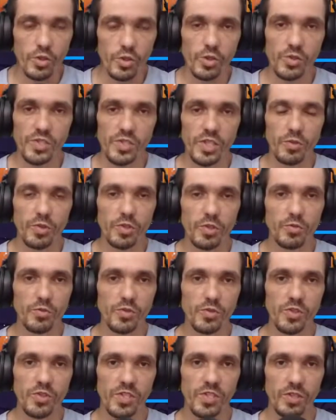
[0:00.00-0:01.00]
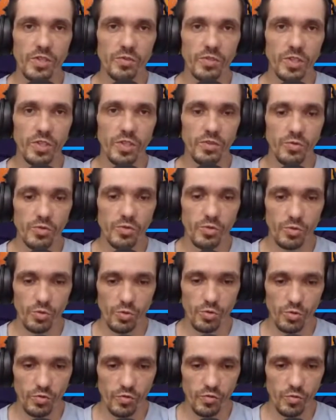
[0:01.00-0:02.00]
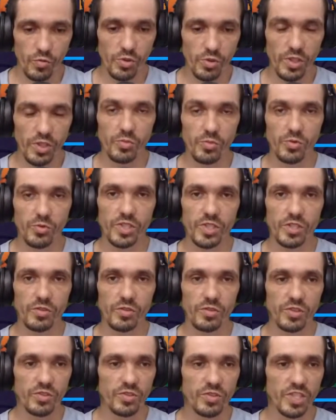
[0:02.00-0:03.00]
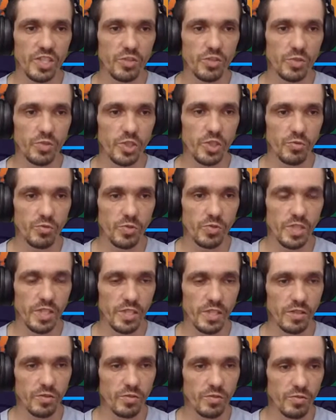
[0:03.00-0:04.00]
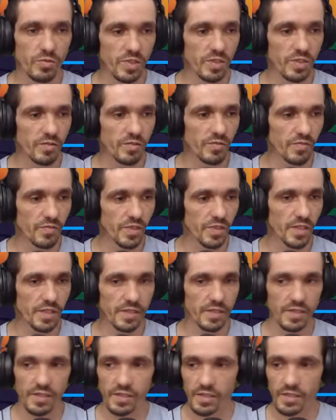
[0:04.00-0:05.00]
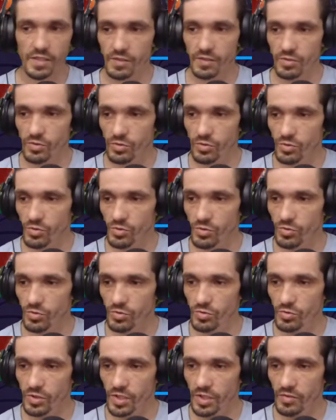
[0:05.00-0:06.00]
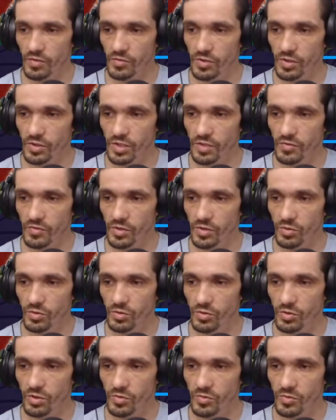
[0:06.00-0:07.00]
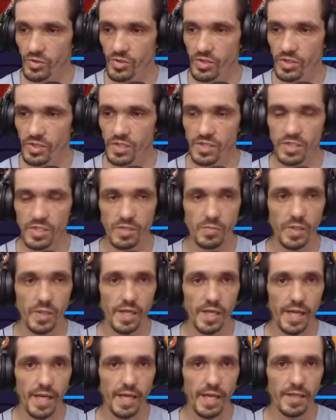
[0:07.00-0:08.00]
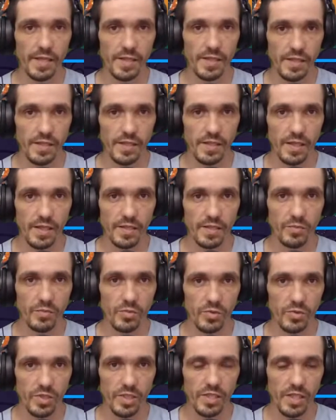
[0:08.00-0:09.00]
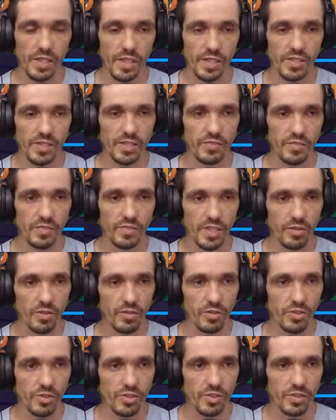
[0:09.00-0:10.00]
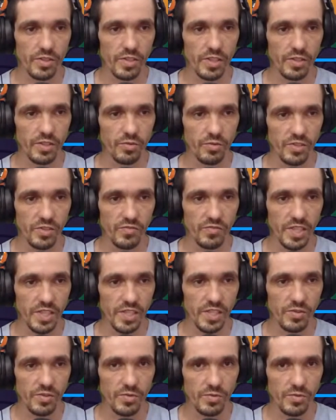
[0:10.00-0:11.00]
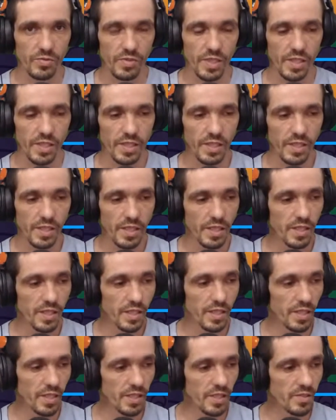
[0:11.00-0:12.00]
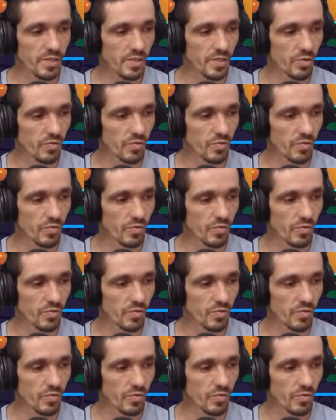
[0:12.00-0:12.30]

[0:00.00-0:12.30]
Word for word: Yo, salut à tous, c'est Onik, on se retrouve pour la boutique du 18 juillet 2021. Donc surtout, avant que la vidéo ne commence, n'hésite pas à liker, à t'abonner, à activer la cloche des notifications. Et si tu